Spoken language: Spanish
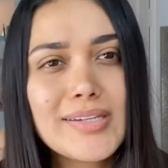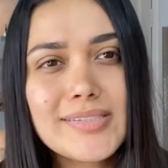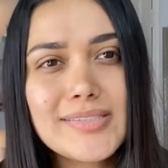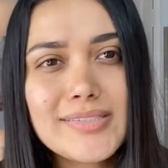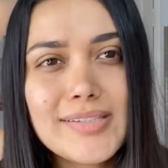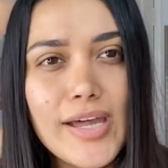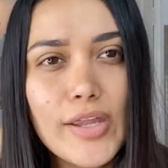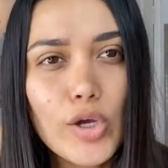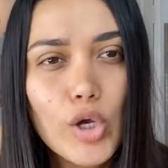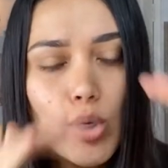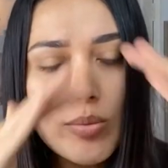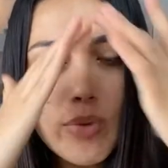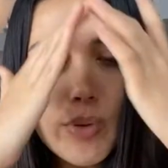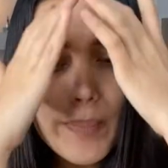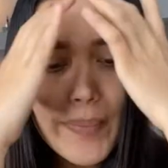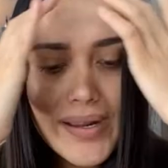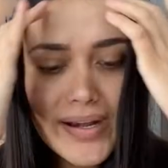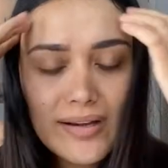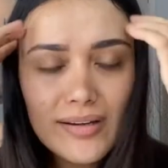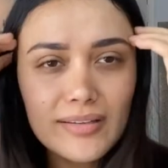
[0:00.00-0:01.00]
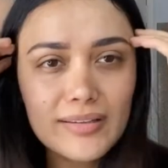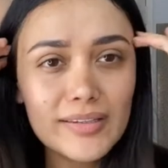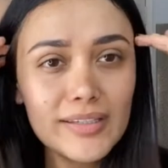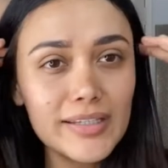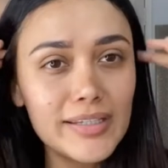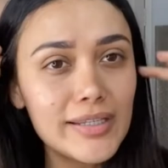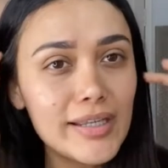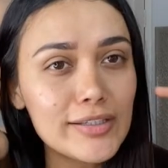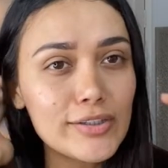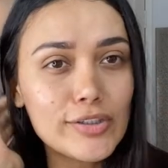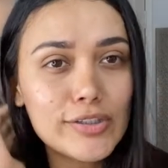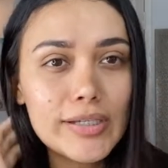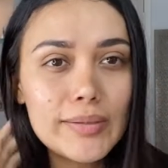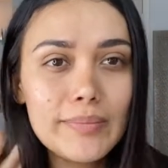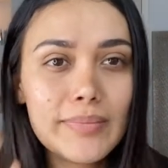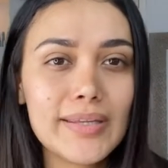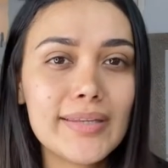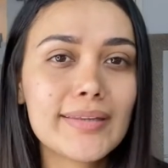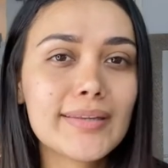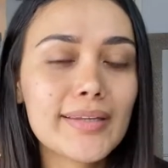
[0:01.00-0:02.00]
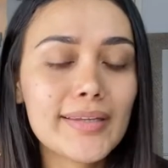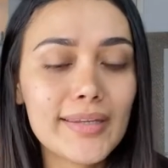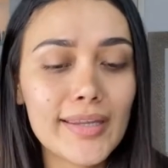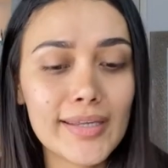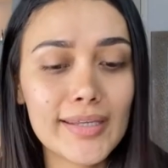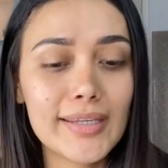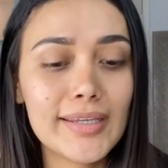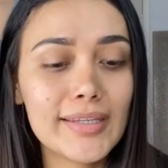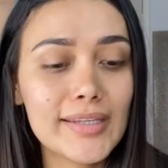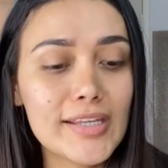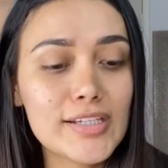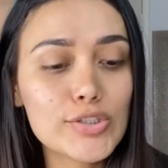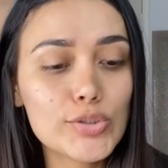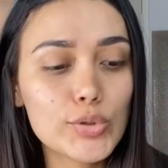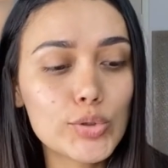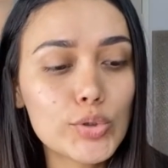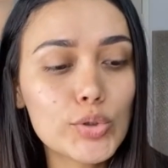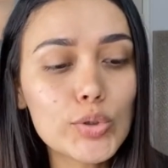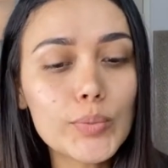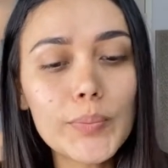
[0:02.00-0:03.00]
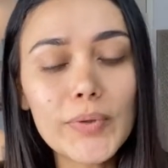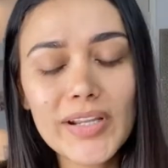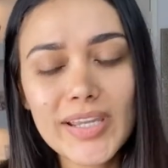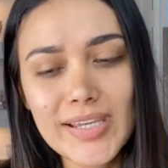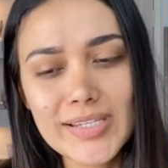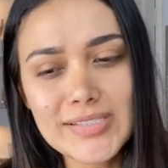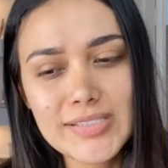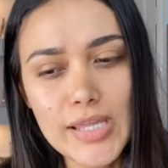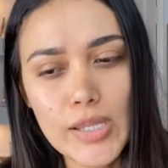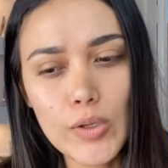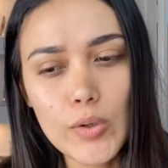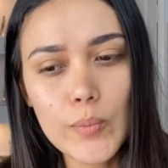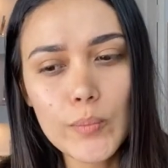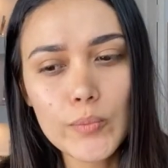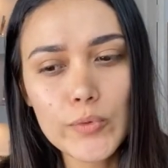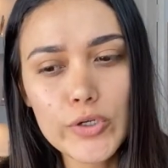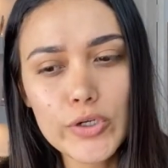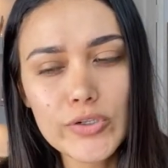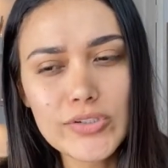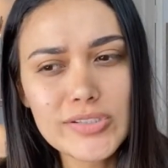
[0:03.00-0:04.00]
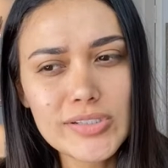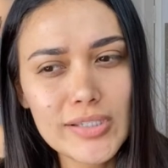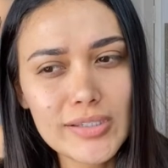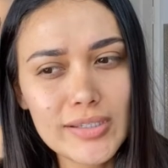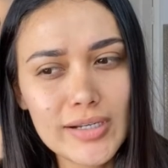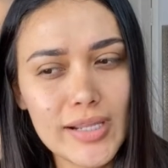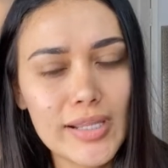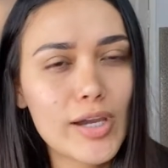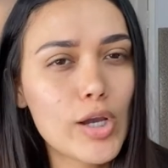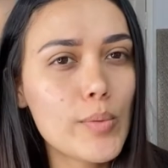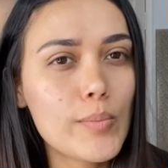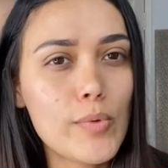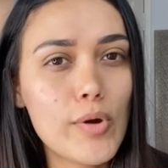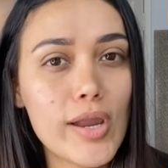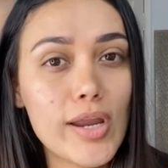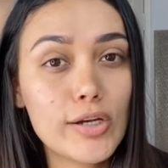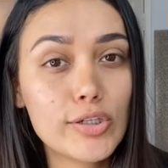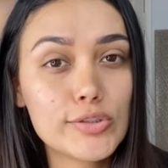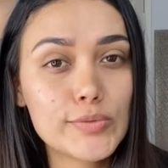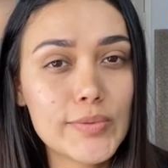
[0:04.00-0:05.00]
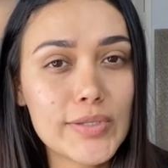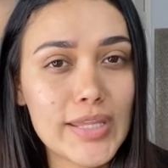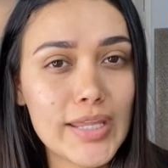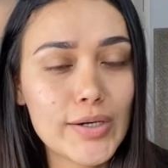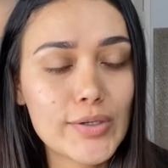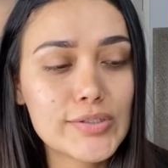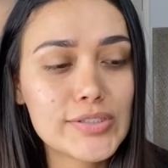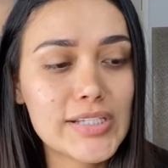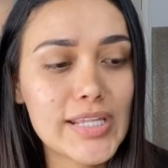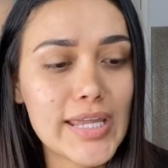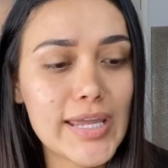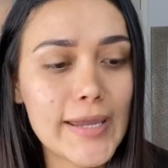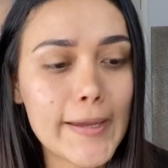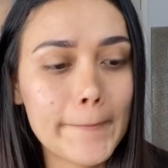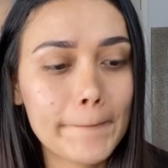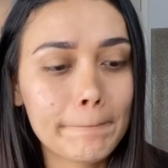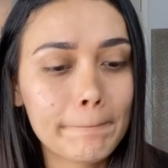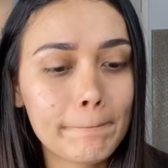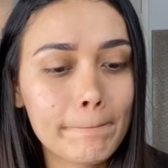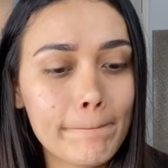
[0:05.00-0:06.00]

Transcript: estado como perdida totalmente de aquí de YouTube porque he estado muy concentrada como en los videos de,